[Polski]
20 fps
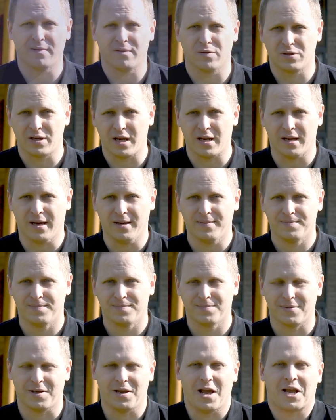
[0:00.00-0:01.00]
nawodnienia.
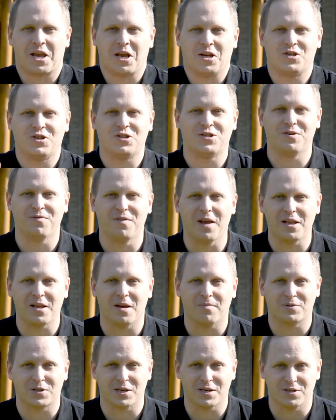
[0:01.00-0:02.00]
Jakieś
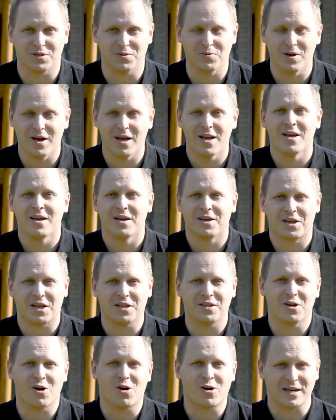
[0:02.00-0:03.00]
zdziwienie przeżył,
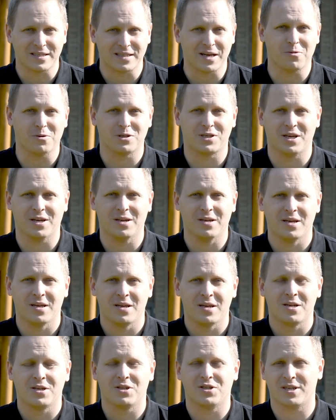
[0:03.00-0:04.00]
kiedy okazało się,
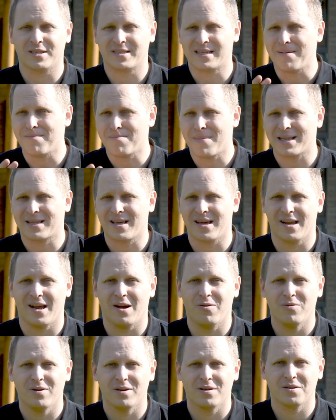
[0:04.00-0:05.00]
że sam
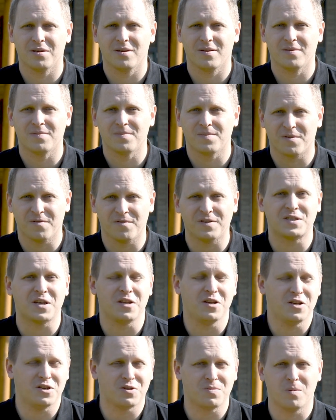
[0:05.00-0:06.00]
materiał
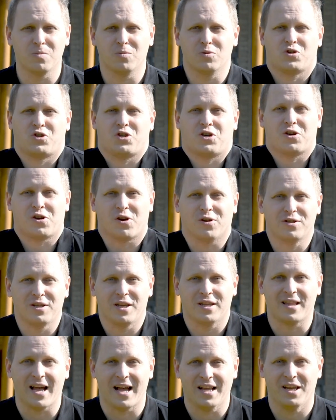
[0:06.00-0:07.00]
wyceniliśmy mu
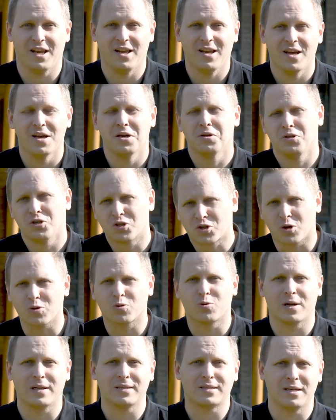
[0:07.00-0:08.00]
trzykrotnie taniej niż
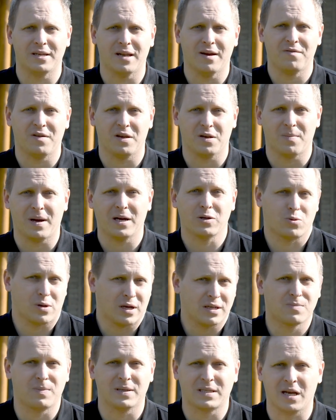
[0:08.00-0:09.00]
konkurencyjna firma,
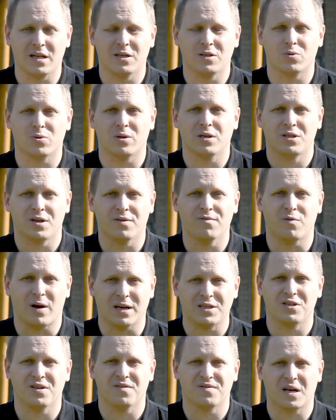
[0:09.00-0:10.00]
która specjalizuje się
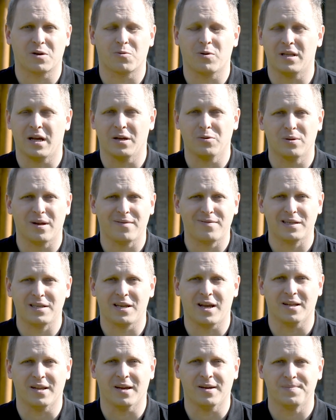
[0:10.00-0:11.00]
właśnie w zakładaniu
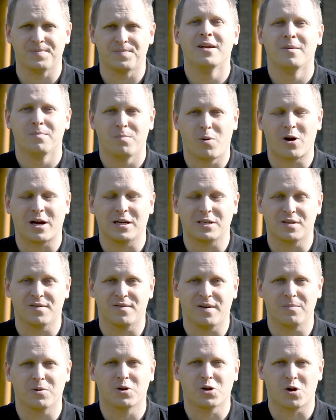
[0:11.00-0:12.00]
nawadniania. Pokażę
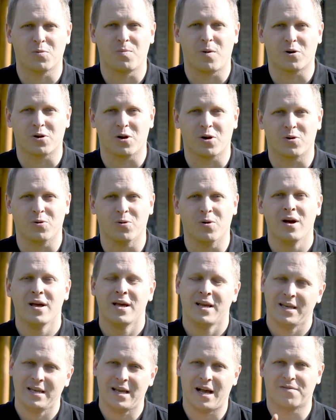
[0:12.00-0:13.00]
Wam krok po kroku,
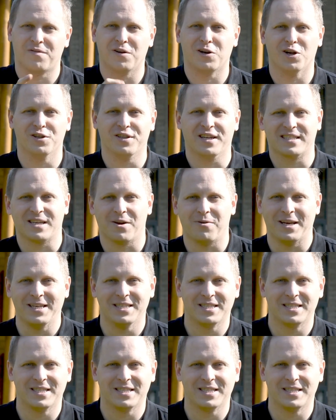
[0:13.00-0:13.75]
jak wygląda cała